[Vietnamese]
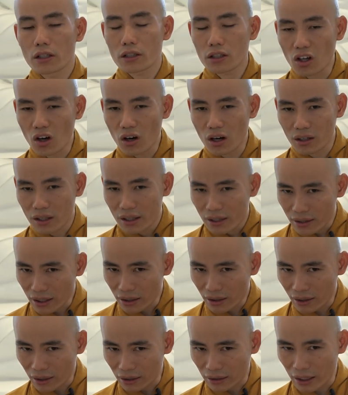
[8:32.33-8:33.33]
Con đã
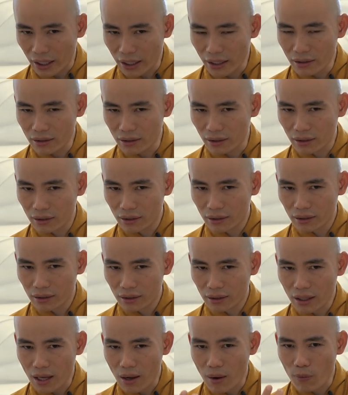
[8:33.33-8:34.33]
từng thấy được
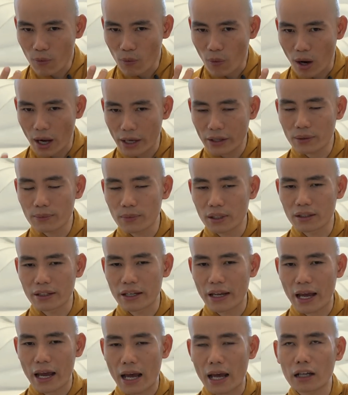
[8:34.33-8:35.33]
ông ngoại của mình
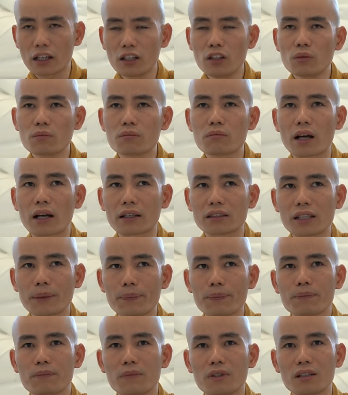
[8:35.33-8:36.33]
già cái lúc mà
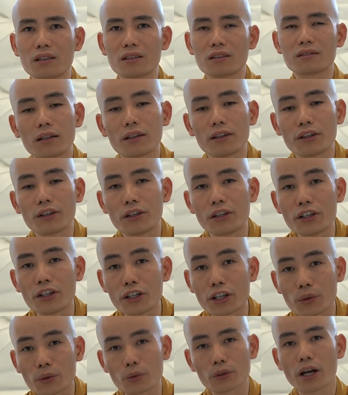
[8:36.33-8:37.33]
sắp
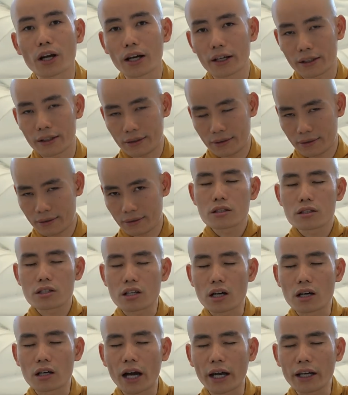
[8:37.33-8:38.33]
lìa cuộc đời,
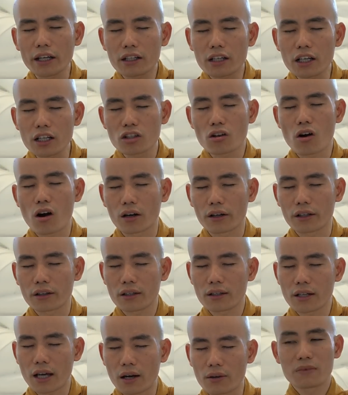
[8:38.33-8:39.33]
sợ hãi kinh hoàng như
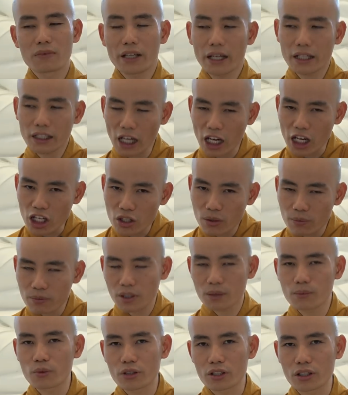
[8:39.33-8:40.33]
thế nào. Cái cây nó
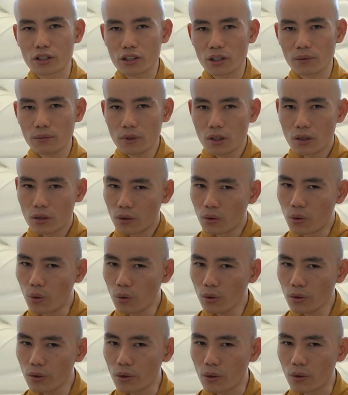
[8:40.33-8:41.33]
cũng có một sự sống,
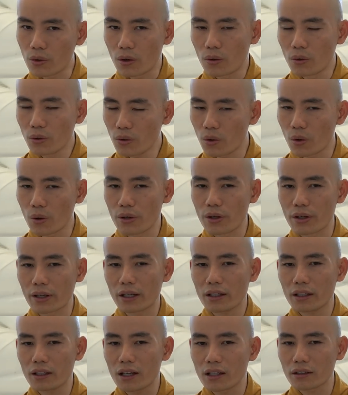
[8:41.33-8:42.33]
huống gì huống hồ gì
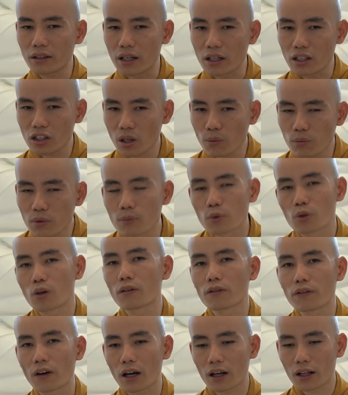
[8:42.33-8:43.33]
cái cơ thể sống của một
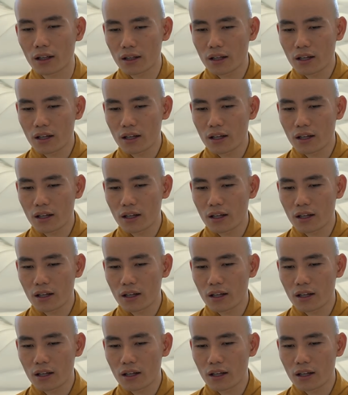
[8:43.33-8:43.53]
con vật.